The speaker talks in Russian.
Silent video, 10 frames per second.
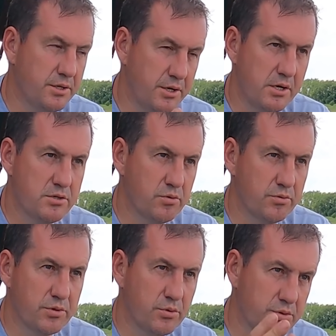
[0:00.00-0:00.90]

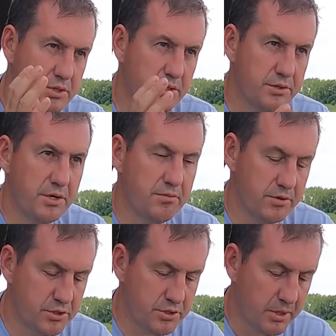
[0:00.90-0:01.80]
реализованных, то есть я 3
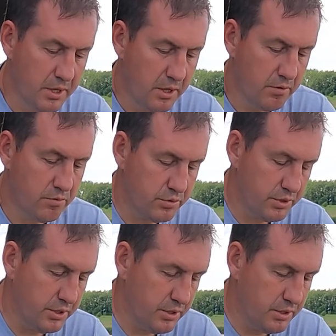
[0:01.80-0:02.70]
вытащил. Вот.
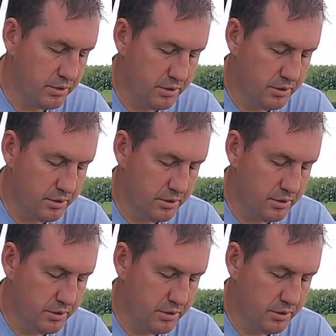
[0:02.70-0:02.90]
И